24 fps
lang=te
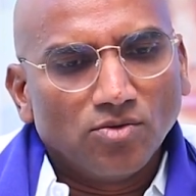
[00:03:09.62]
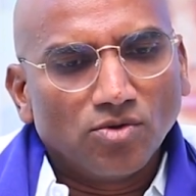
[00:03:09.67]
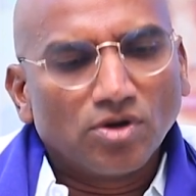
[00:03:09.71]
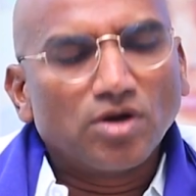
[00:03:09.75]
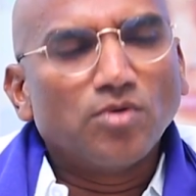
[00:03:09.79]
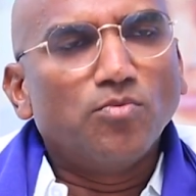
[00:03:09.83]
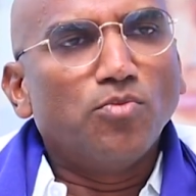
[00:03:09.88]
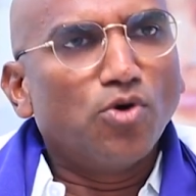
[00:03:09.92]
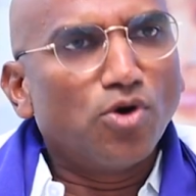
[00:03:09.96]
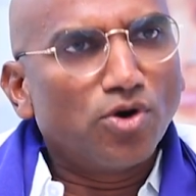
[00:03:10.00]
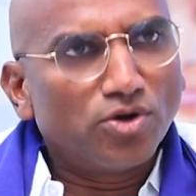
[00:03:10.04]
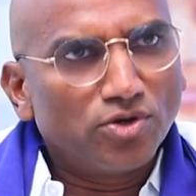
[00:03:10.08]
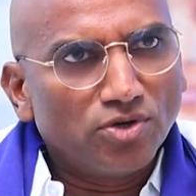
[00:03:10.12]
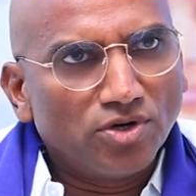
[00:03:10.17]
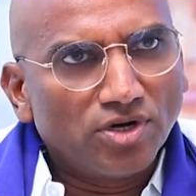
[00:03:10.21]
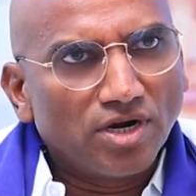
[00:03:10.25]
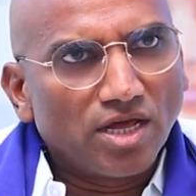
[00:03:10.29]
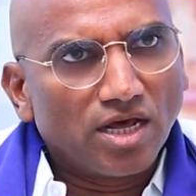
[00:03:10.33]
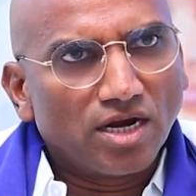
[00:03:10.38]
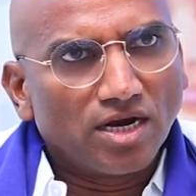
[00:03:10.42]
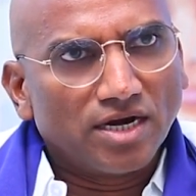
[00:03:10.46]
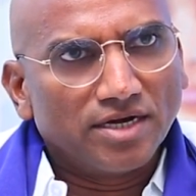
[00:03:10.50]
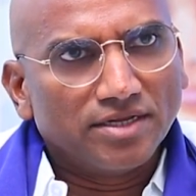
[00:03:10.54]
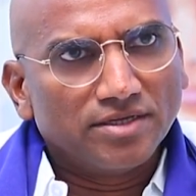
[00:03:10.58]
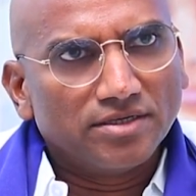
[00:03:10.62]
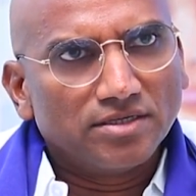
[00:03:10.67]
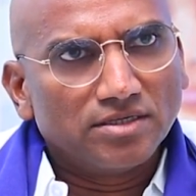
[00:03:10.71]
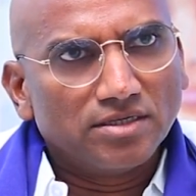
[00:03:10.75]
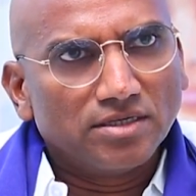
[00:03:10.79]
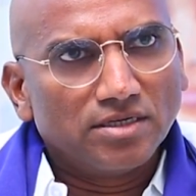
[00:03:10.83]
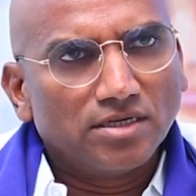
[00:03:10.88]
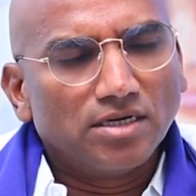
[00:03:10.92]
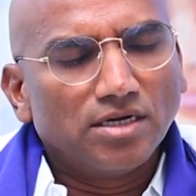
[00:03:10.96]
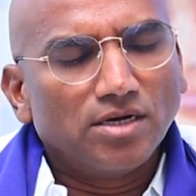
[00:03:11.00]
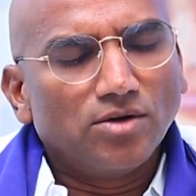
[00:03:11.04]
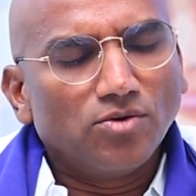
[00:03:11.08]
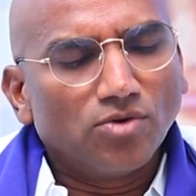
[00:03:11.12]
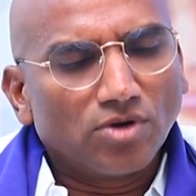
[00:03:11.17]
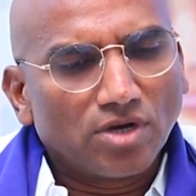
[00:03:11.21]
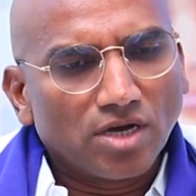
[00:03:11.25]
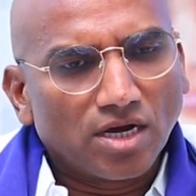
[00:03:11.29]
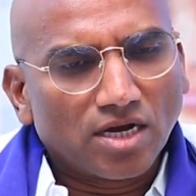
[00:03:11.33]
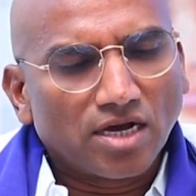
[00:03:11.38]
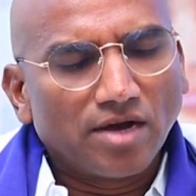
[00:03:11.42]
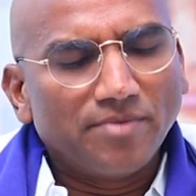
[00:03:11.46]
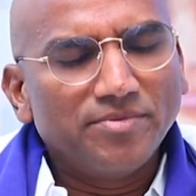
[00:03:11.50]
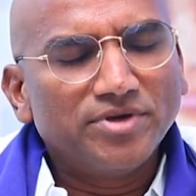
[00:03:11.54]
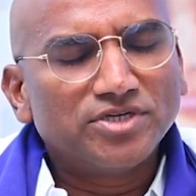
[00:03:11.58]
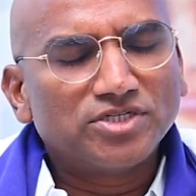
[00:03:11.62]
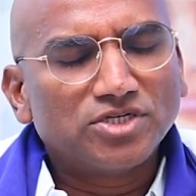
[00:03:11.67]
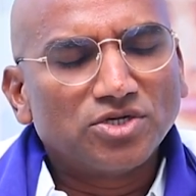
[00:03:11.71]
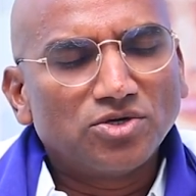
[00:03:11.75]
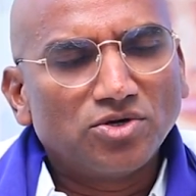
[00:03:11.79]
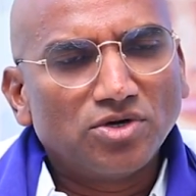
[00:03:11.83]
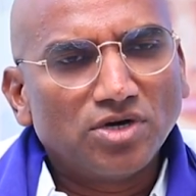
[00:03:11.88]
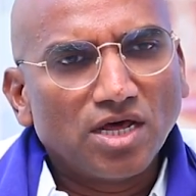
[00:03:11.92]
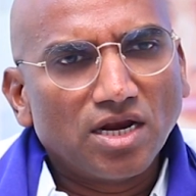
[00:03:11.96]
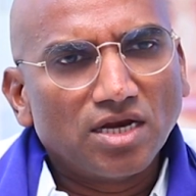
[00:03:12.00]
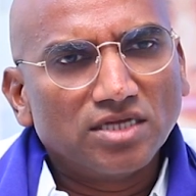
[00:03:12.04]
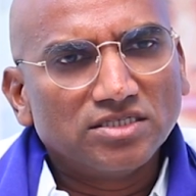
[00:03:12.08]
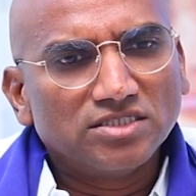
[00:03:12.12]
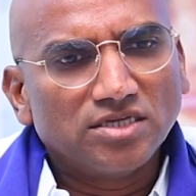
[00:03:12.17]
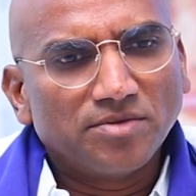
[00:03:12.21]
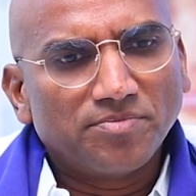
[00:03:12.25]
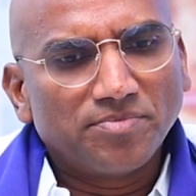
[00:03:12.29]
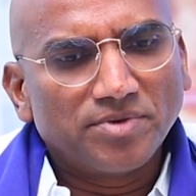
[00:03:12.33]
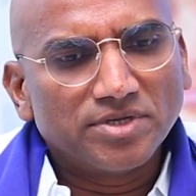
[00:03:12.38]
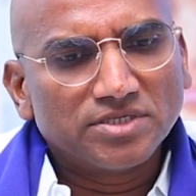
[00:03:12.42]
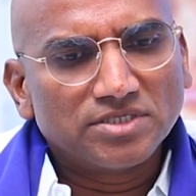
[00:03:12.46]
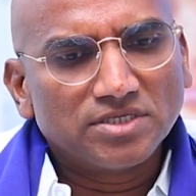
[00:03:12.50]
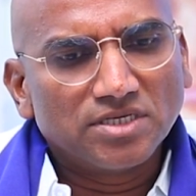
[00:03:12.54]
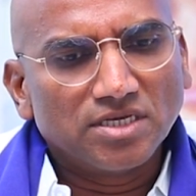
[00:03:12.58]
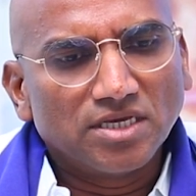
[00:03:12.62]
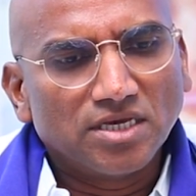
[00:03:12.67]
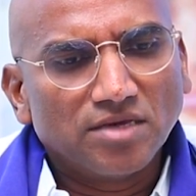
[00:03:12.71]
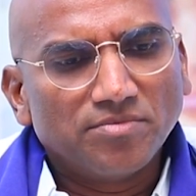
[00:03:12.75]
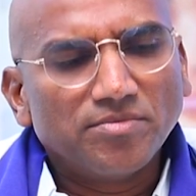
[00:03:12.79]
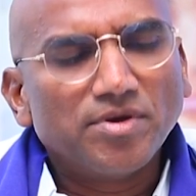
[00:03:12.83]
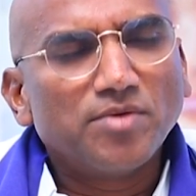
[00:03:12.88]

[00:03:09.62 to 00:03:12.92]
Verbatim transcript: ఒక బోర్డు ఉండాలని ఒక కమిషన్ ఉండాలని చెప్పేసి